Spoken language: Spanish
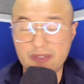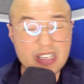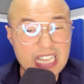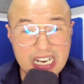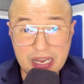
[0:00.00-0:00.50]
fue
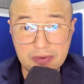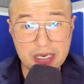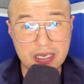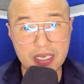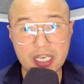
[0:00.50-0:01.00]

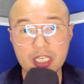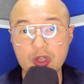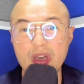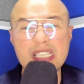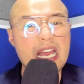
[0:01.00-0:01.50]
terrible.
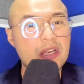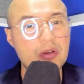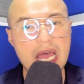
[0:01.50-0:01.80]
No le salió